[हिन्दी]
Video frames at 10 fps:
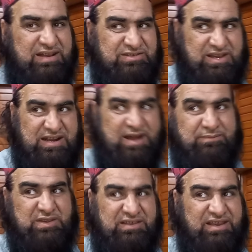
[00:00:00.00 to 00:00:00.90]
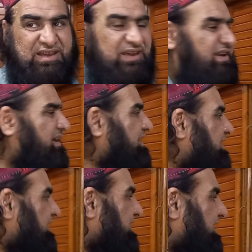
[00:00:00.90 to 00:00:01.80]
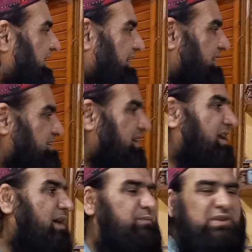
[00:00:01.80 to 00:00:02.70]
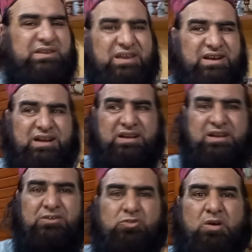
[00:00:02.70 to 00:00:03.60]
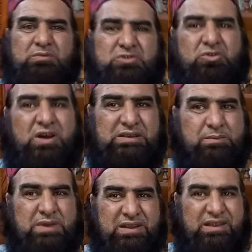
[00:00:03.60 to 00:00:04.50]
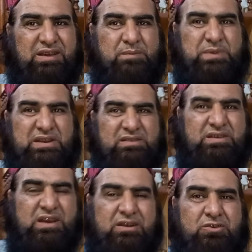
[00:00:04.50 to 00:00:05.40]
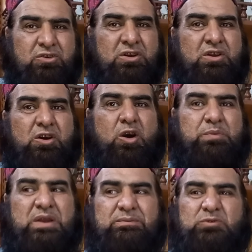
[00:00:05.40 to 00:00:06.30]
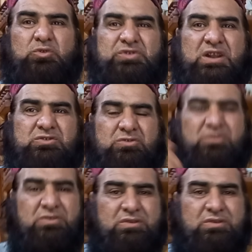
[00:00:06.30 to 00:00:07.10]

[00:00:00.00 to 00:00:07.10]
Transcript: अच्छा काम देता है या नहीं अगर अच्छा काम नहीं देगा तो हम इसको ख़त्म कर देंगे पीटीसीएल को और फिर हम दूसरा जो